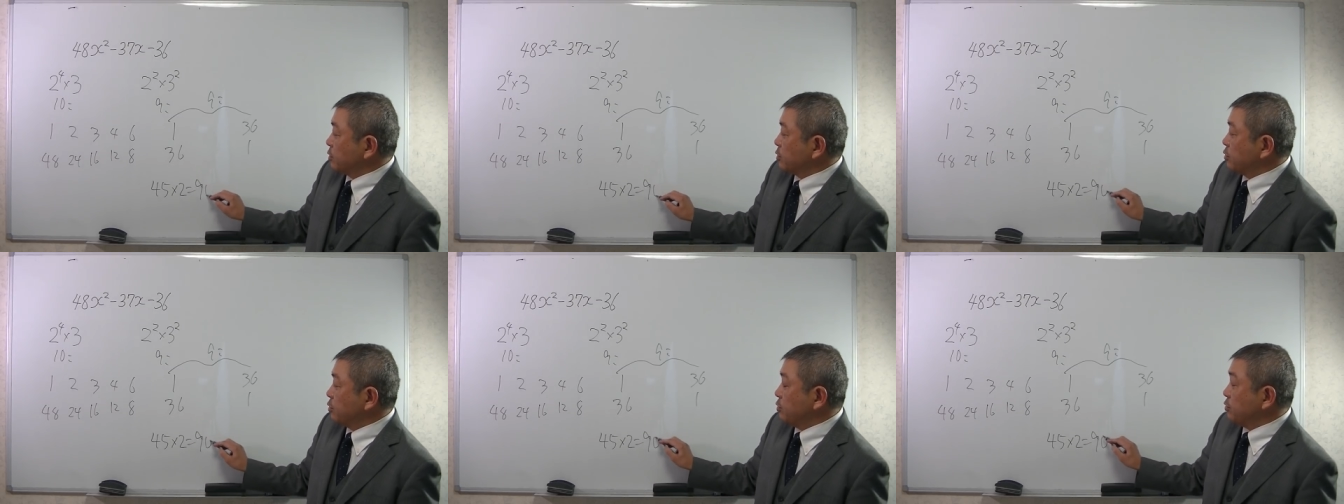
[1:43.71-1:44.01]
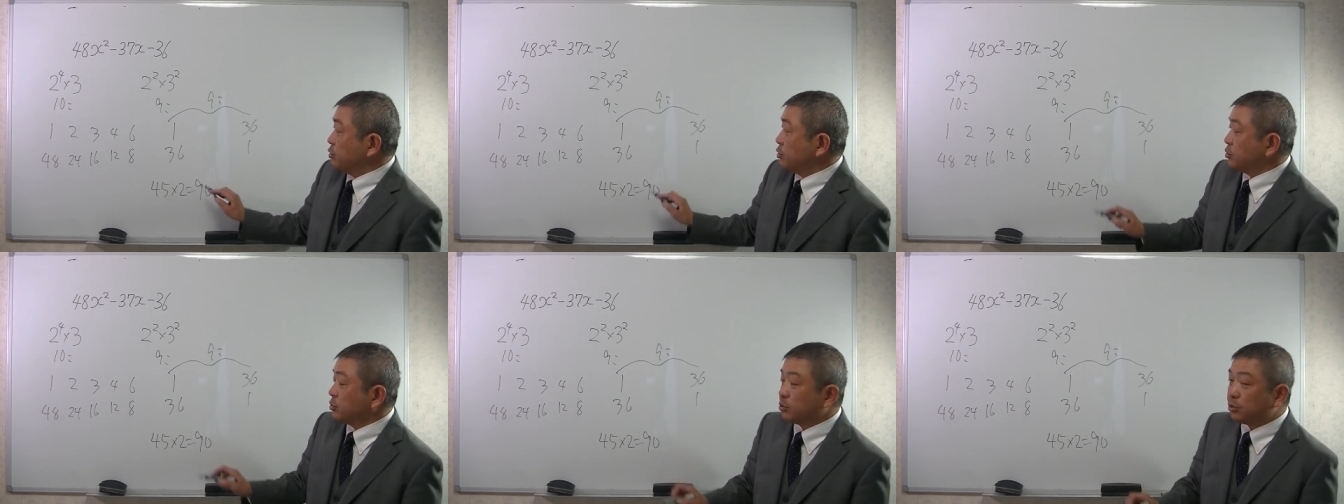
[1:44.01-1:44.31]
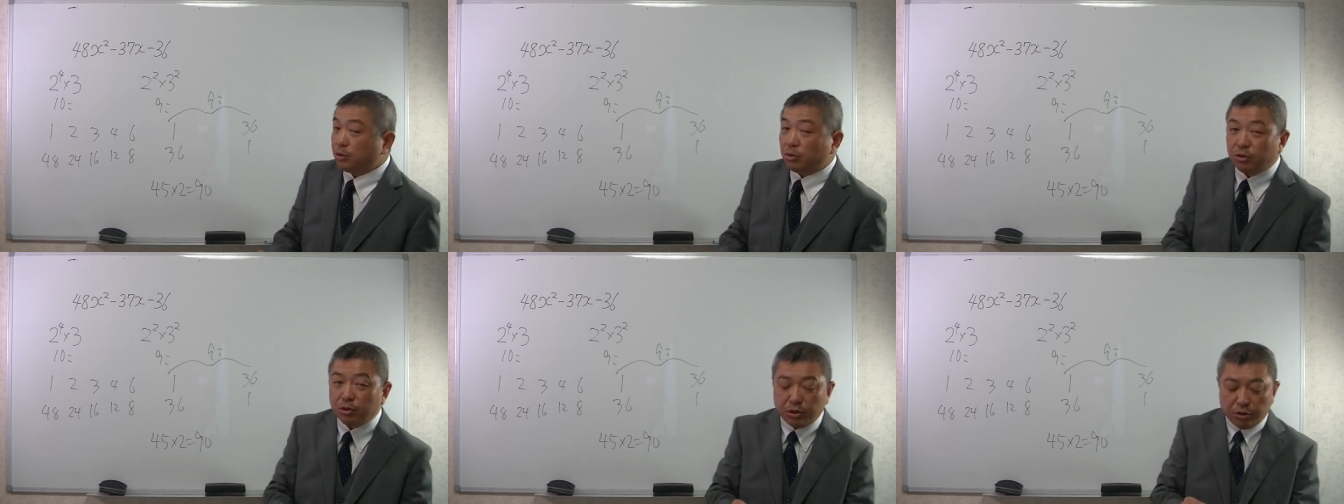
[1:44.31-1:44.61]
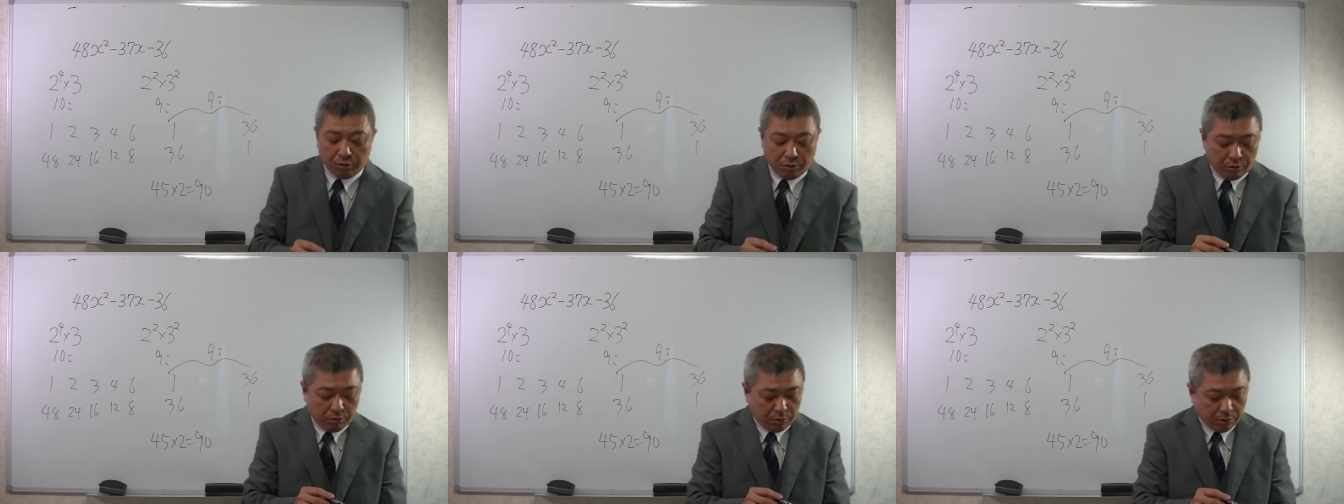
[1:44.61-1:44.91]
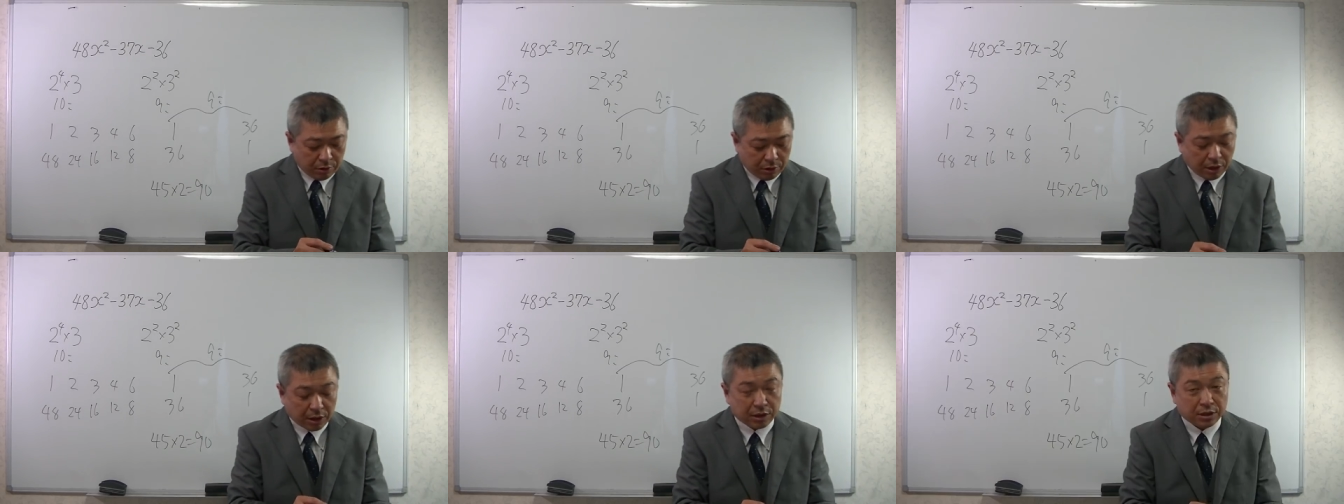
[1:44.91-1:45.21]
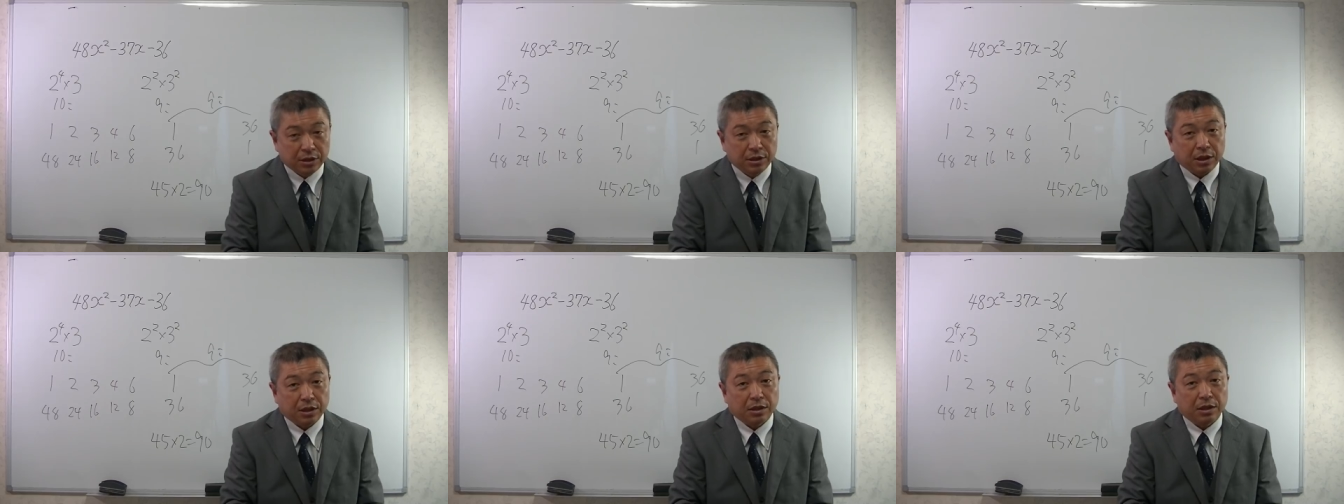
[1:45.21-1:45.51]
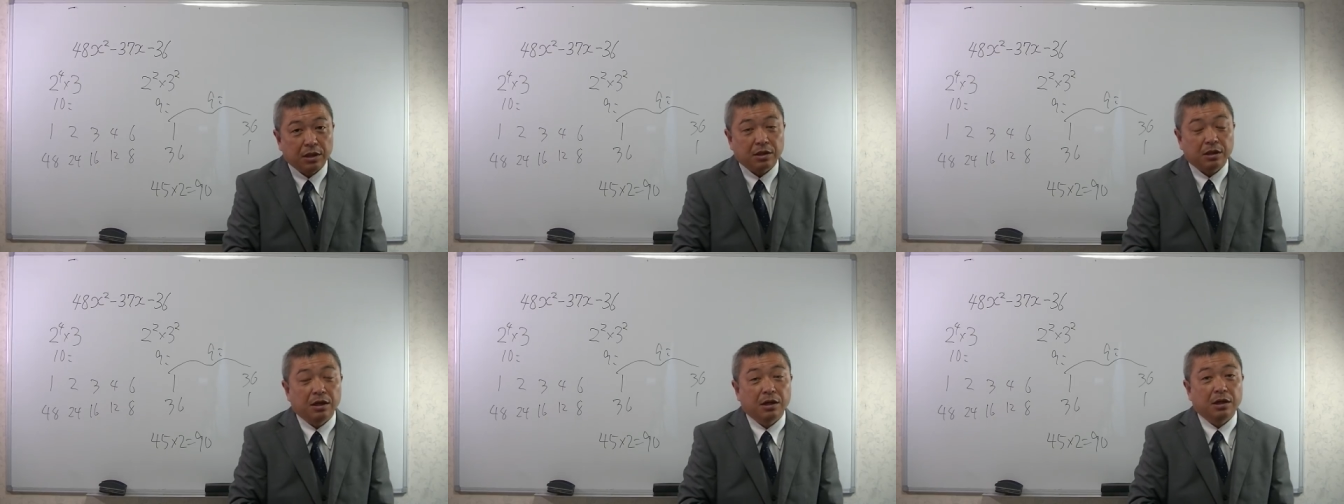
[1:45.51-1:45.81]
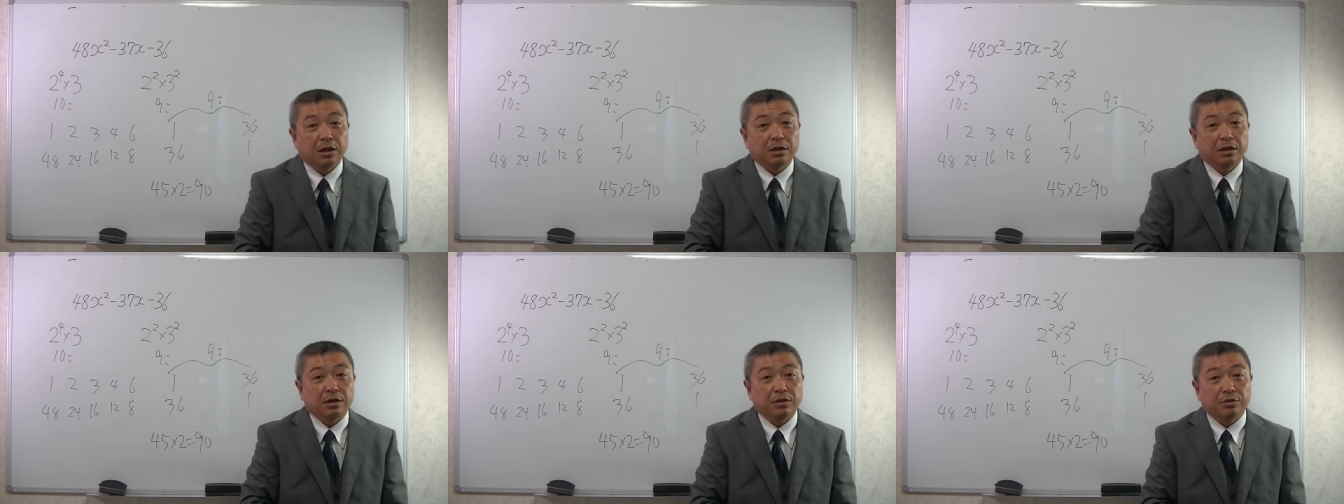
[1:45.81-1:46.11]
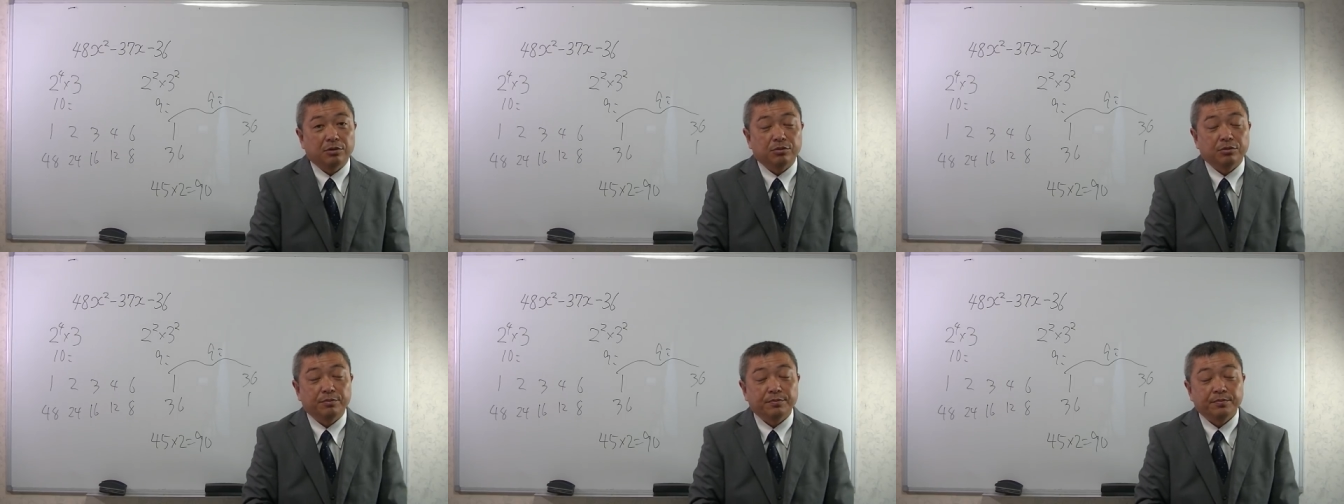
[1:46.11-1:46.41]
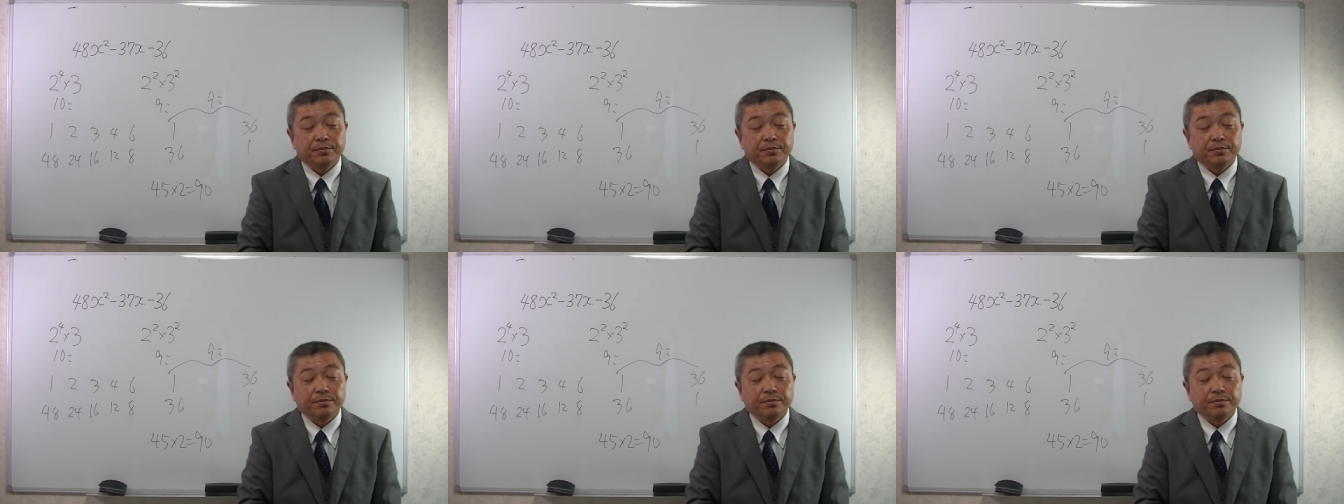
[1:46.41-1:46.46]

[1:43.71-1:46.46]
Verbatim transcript: 90通りのたすき書きが考えられると。